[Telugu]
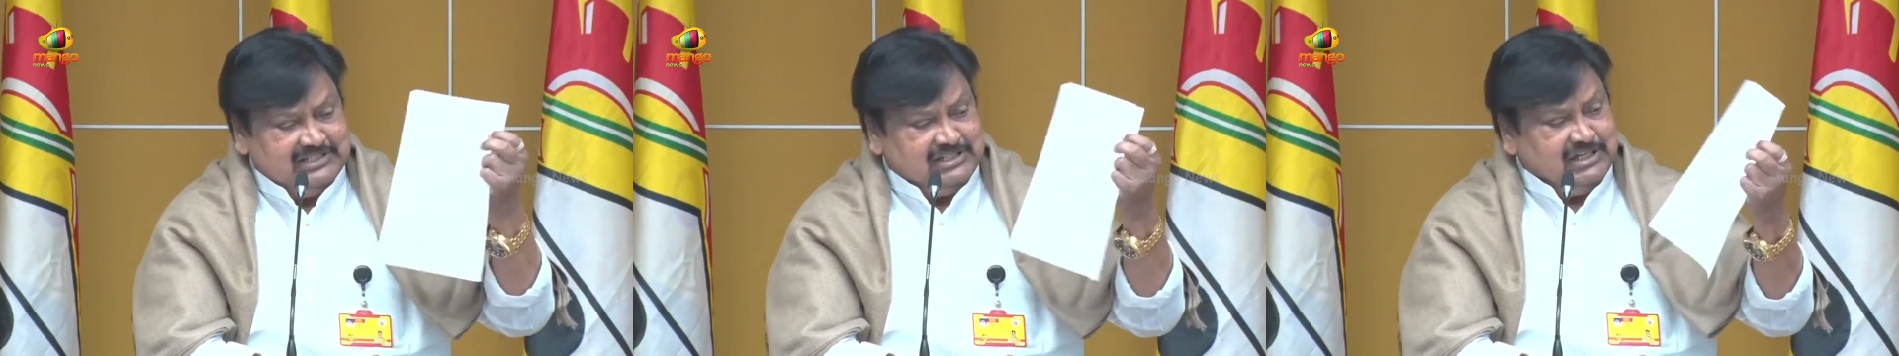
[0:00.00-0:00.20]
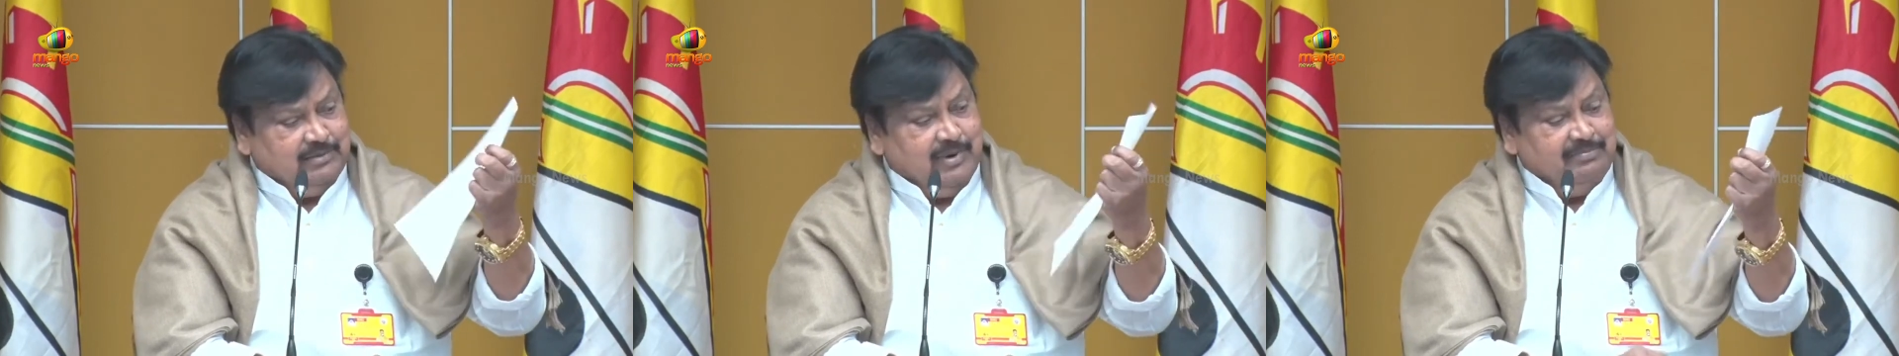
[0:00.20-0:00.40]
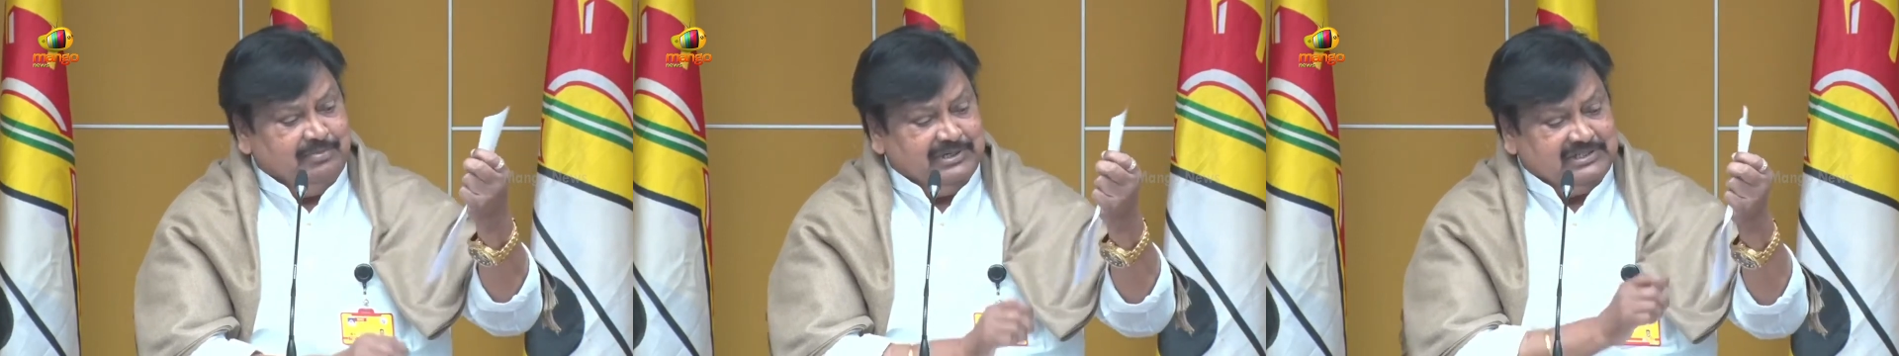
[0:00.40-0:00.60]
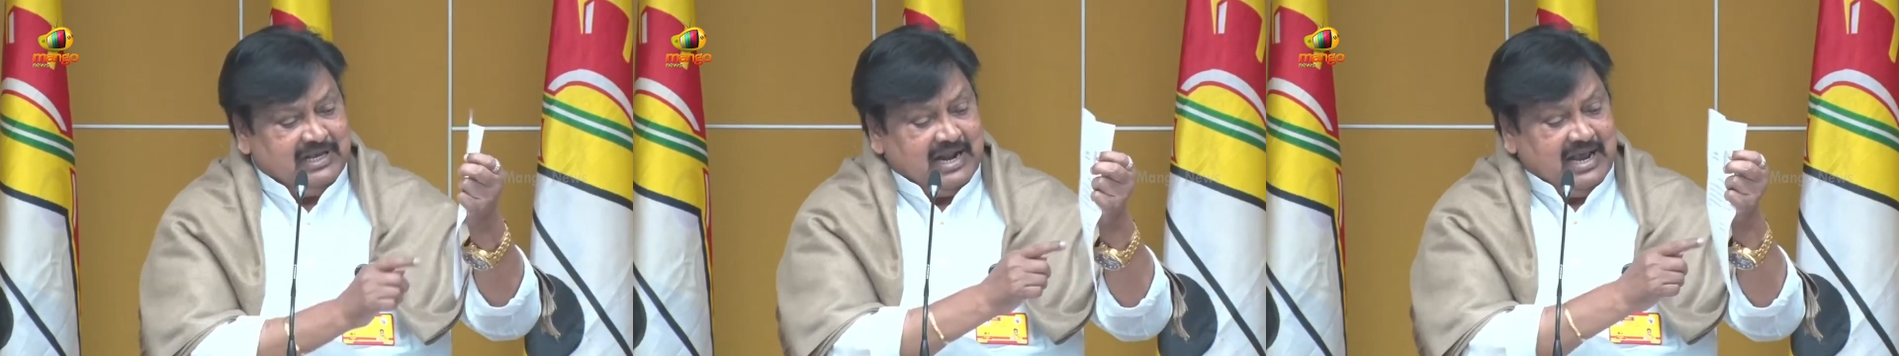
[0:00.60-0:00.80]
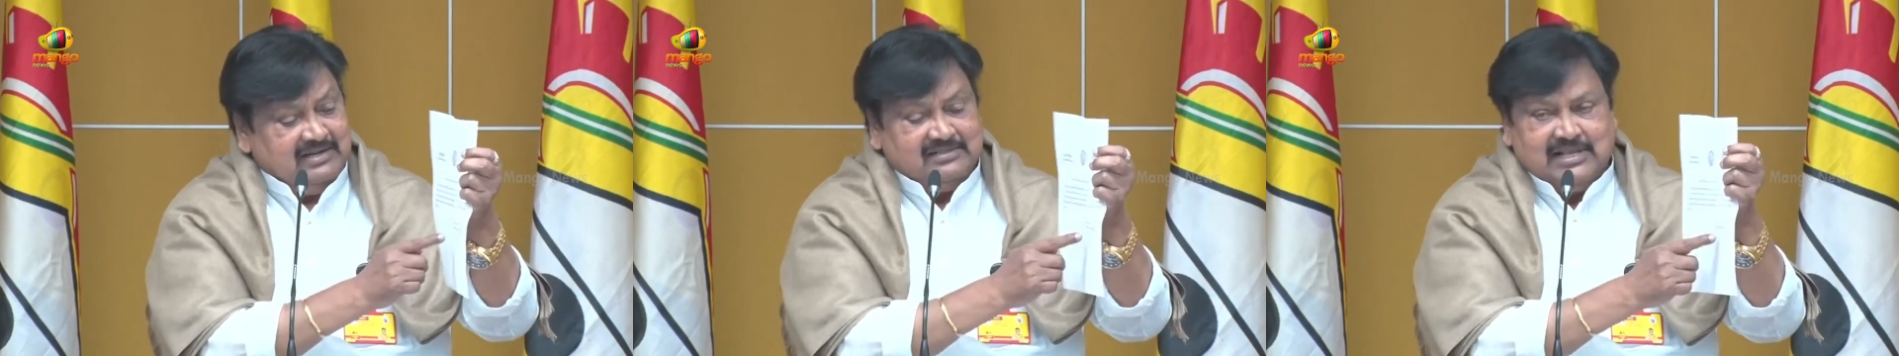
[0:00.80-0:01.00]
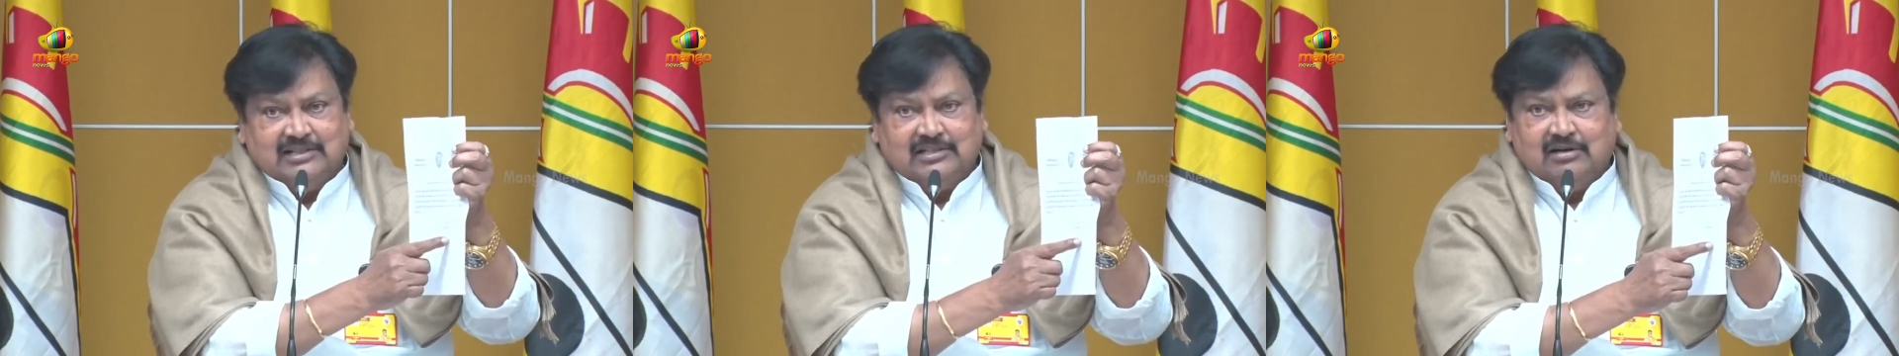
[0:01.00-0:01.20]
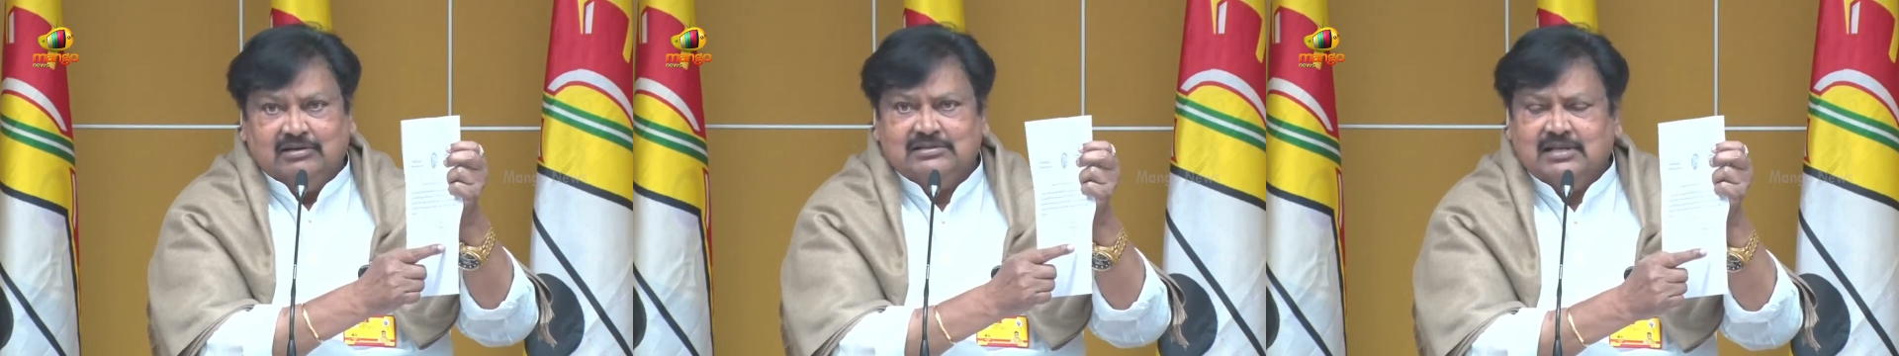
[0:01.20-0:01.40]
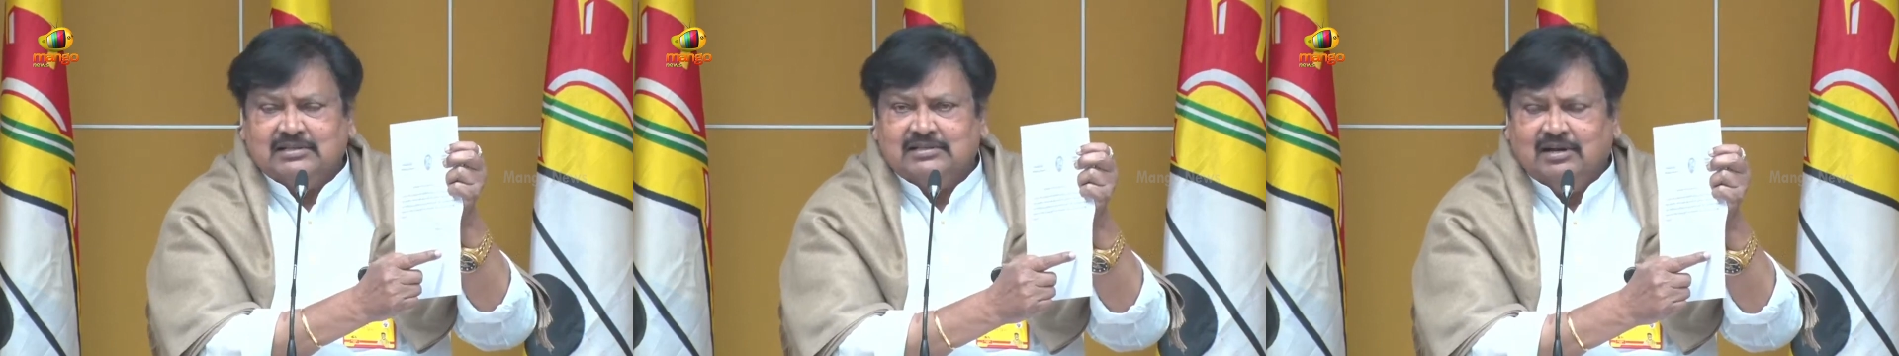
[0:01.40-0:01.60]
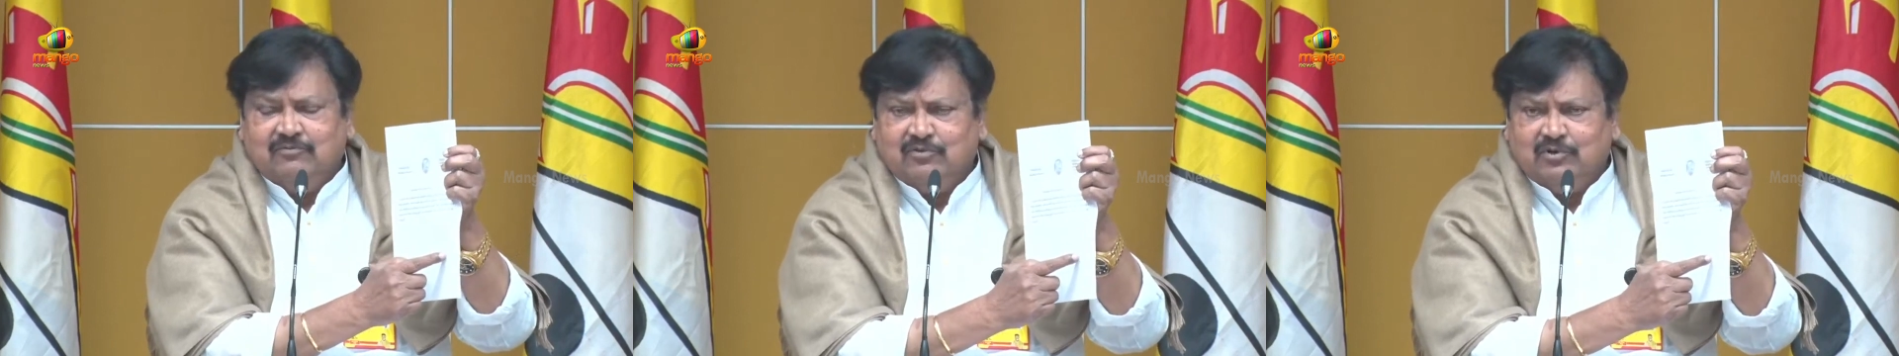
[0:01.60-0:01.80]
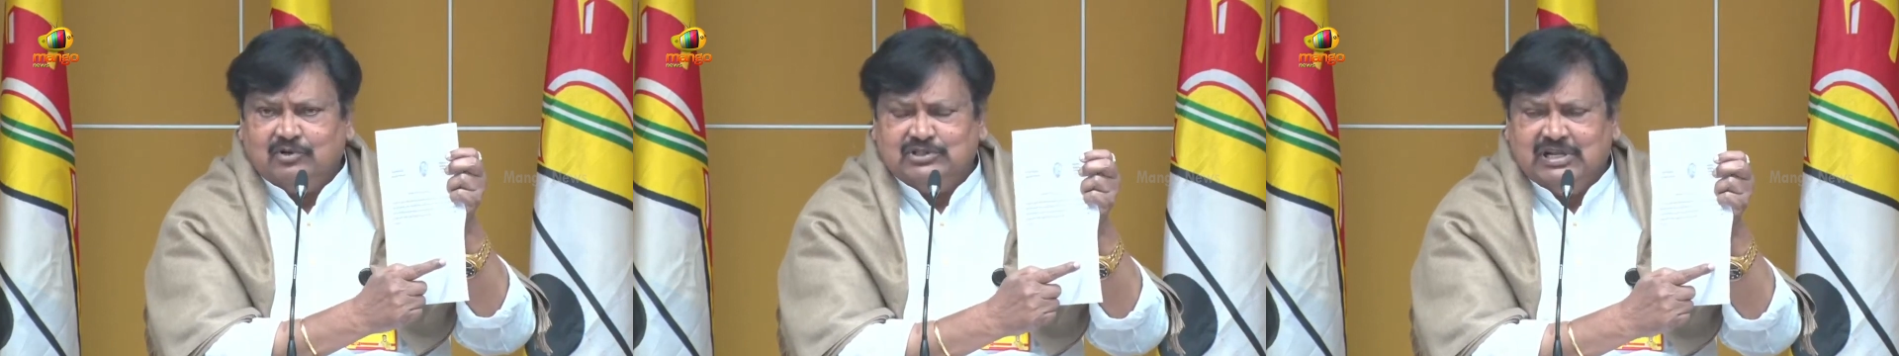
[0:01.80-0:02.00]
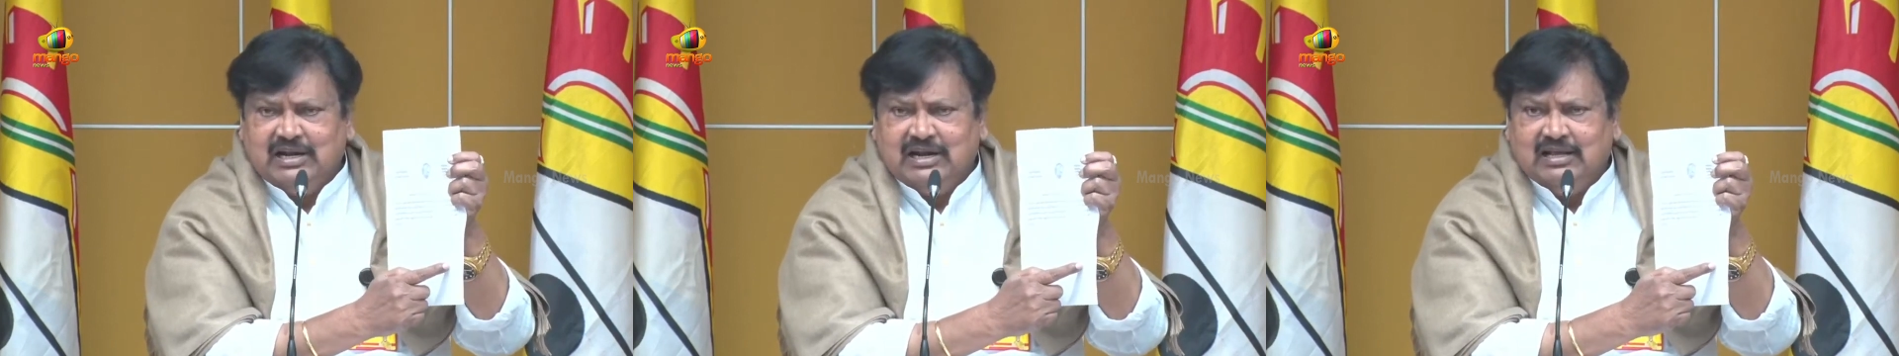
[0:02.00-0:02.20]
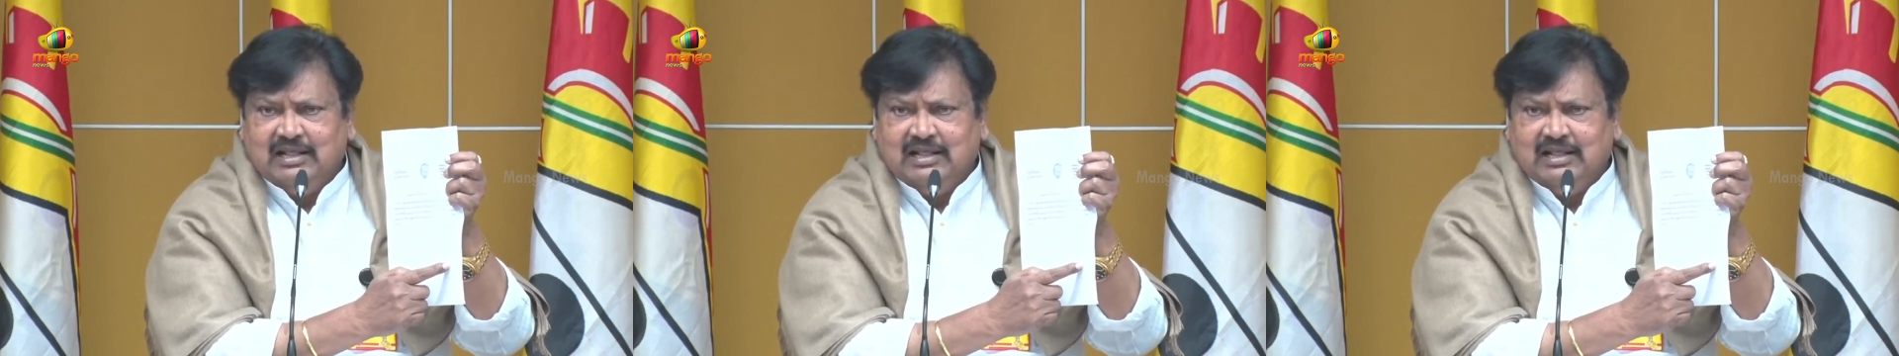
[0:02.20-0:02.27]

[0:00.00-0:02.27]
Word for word: ప్రెస్కి పంపించారు ఆయన సంతకం ఈ సంతకం ఫ్రోజరీ